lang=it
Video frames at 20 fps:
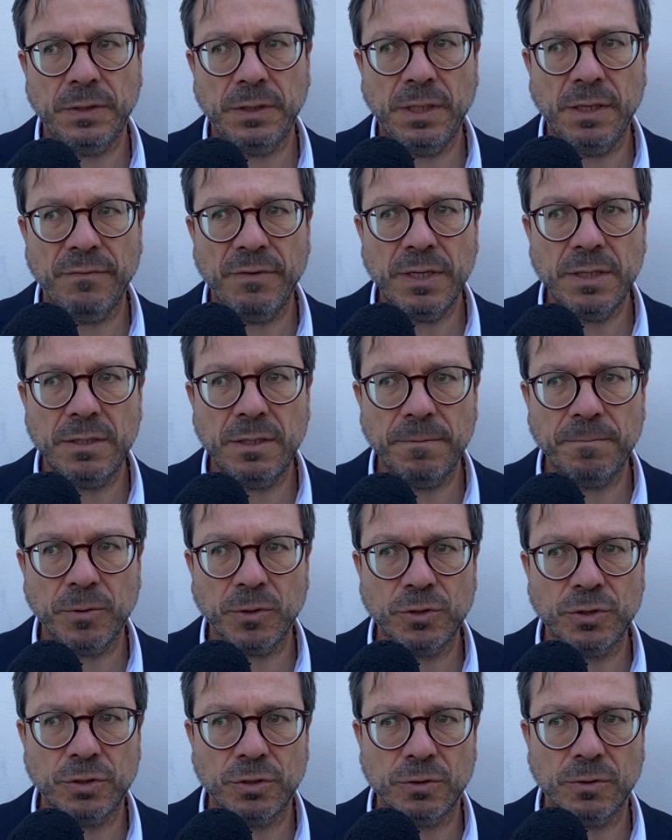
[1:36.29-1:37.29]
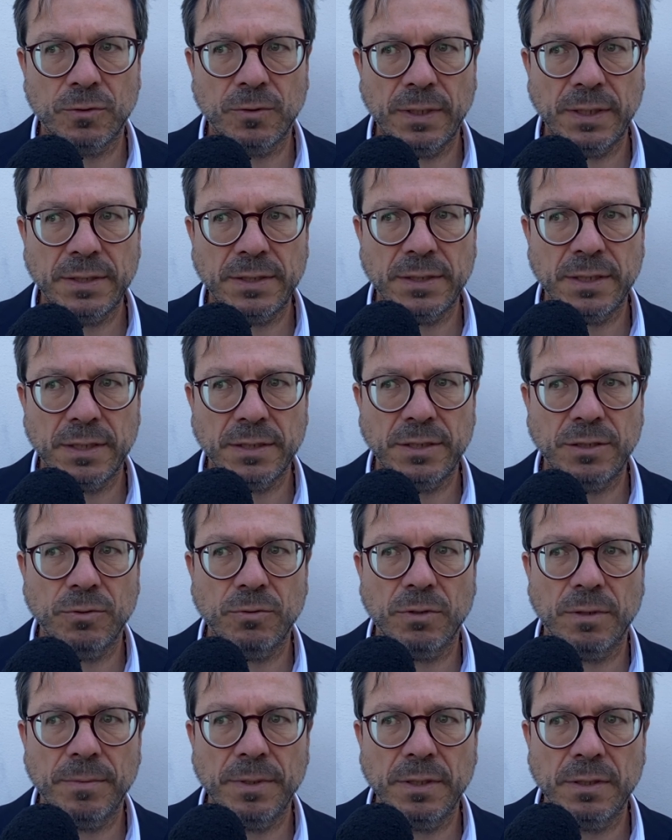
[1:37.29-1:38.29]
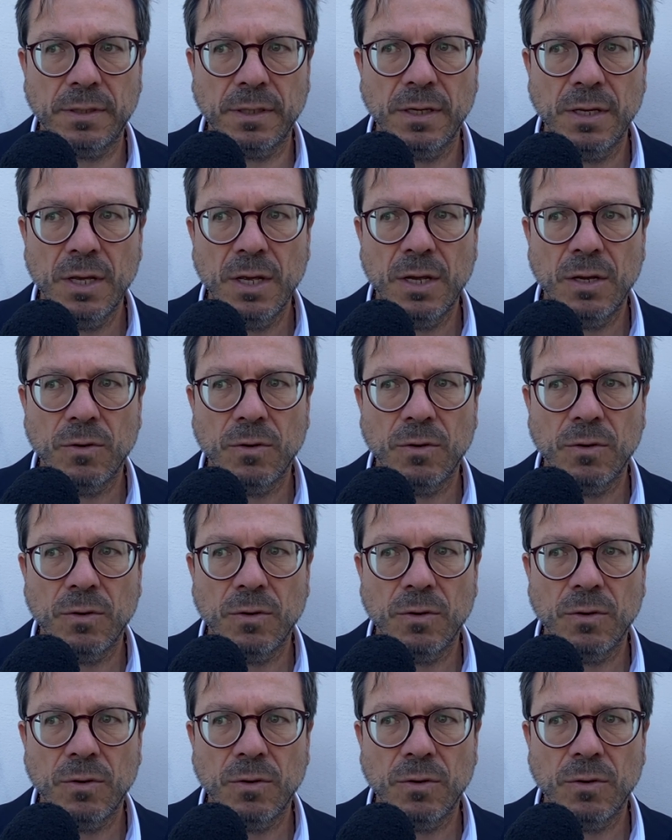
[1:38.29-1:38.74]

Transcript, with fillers: gli eventi possono essere sicuramente